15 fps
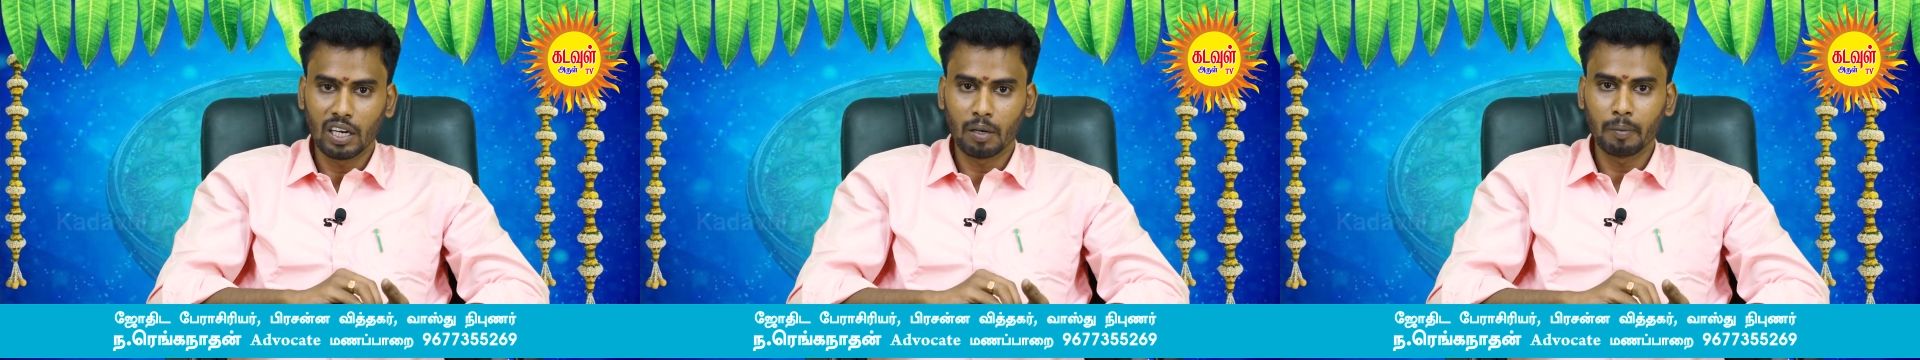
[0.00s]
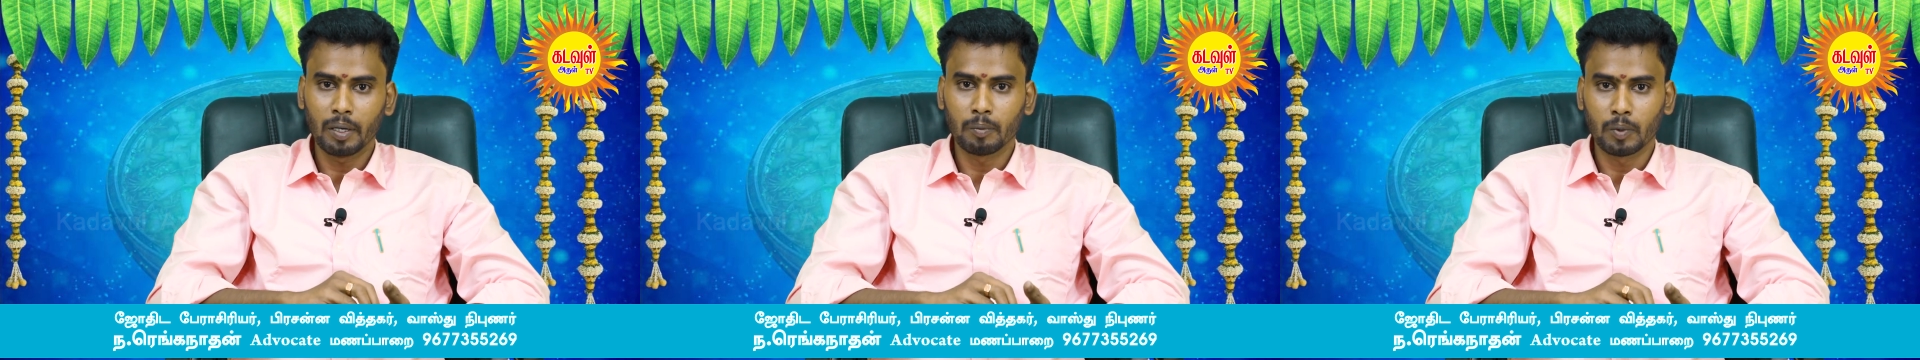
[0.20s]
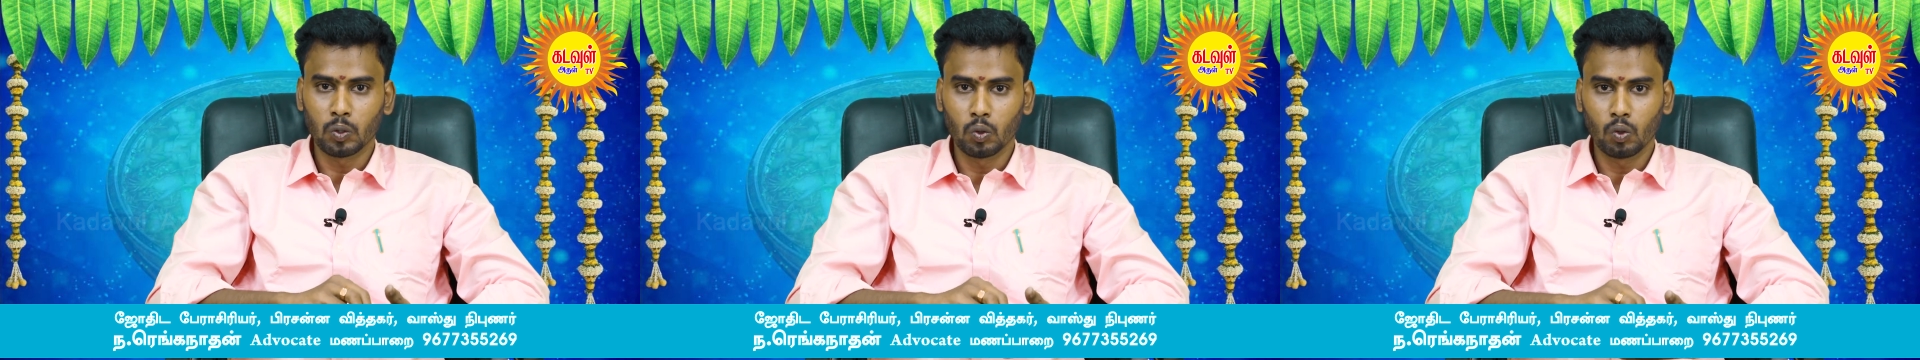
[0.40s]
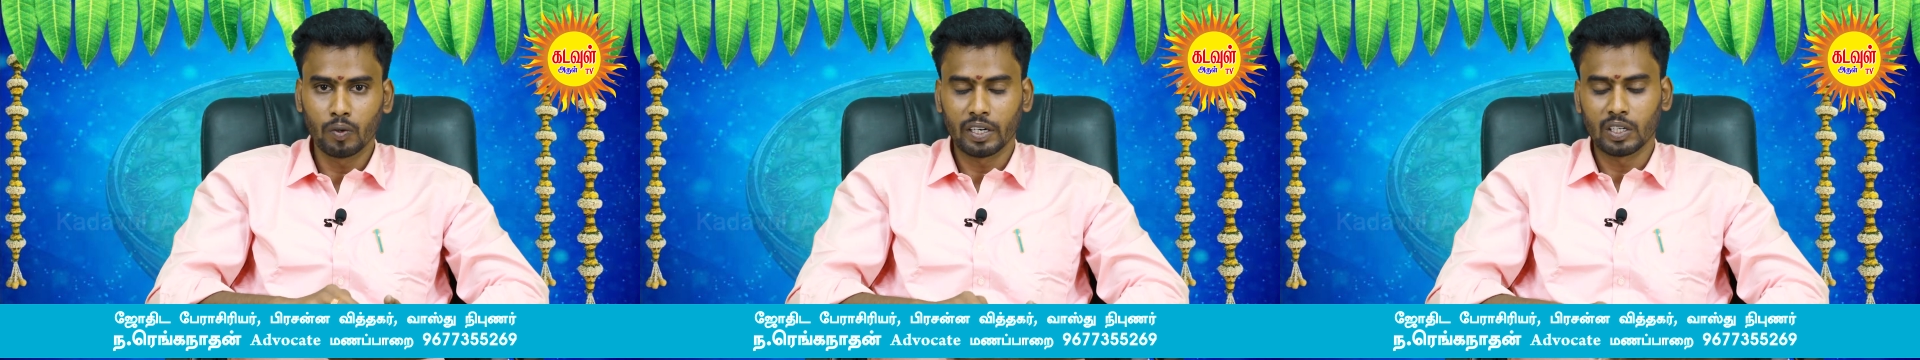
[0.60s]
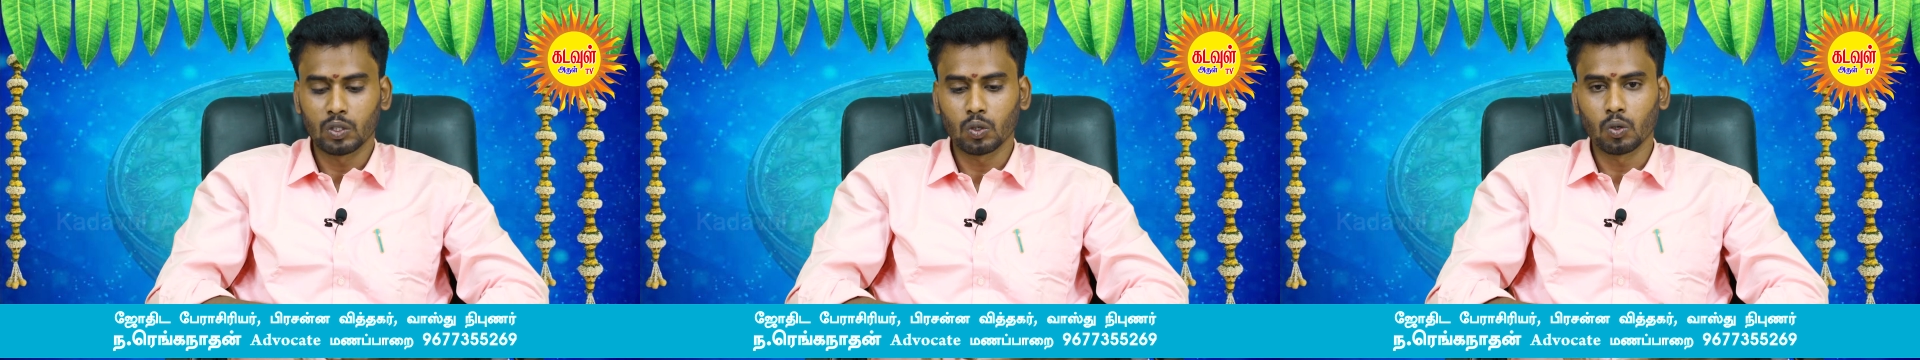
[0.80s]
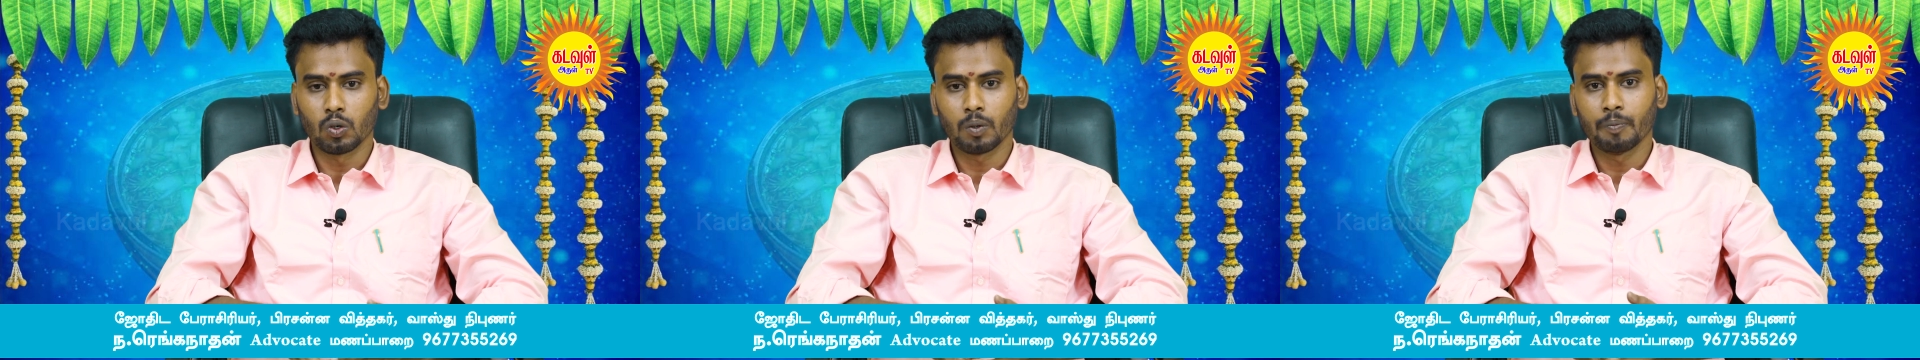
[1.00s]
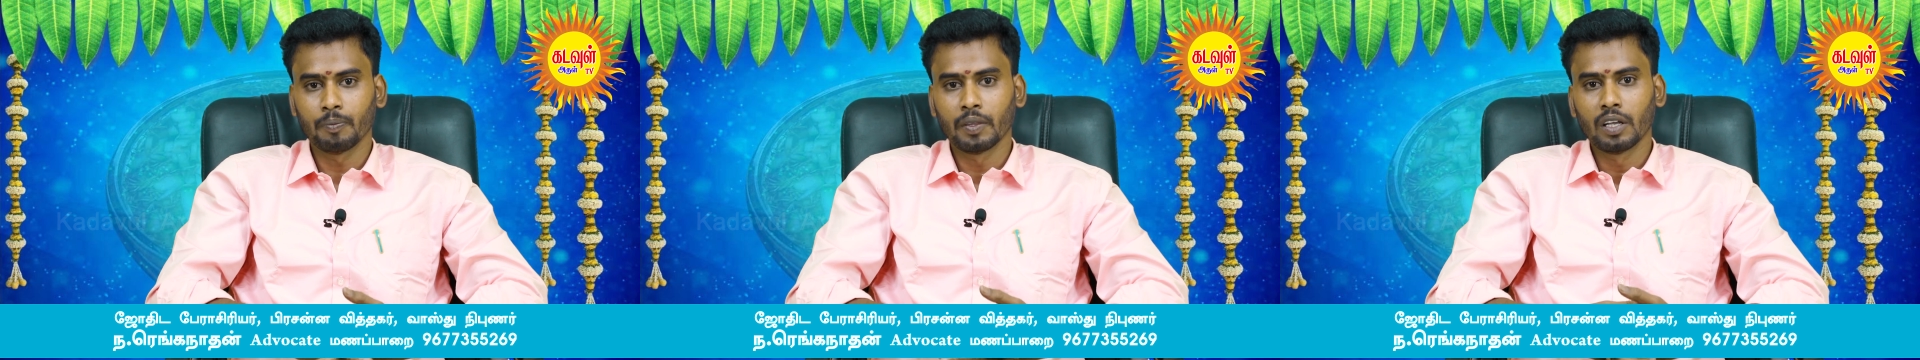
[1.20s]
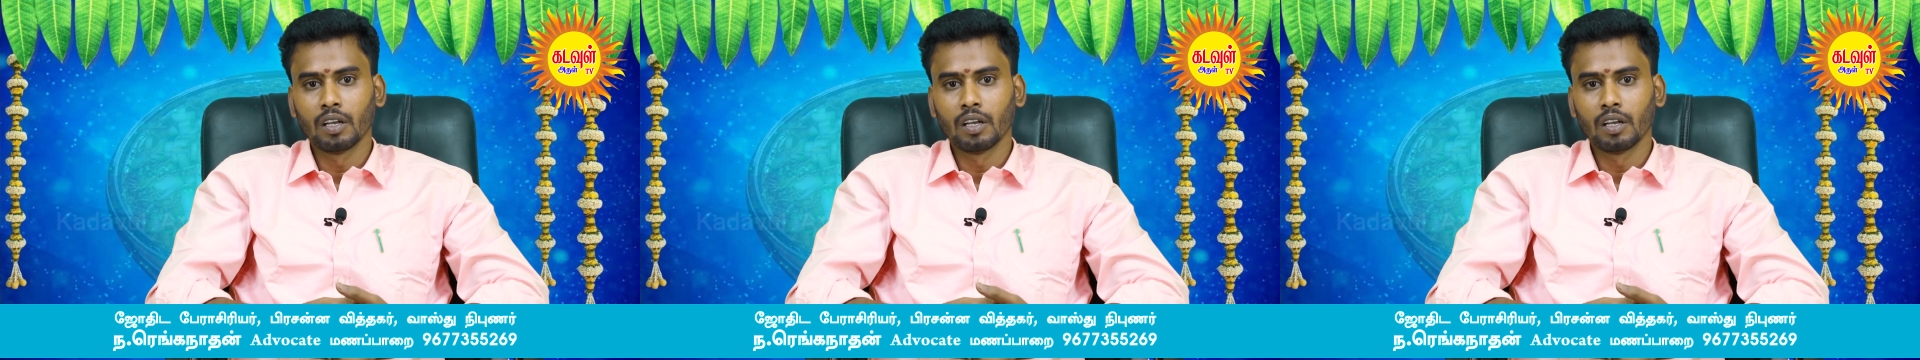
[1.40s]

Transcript: எல்லாமே நம்ம குருவாக எடுத்துக்கிறோம்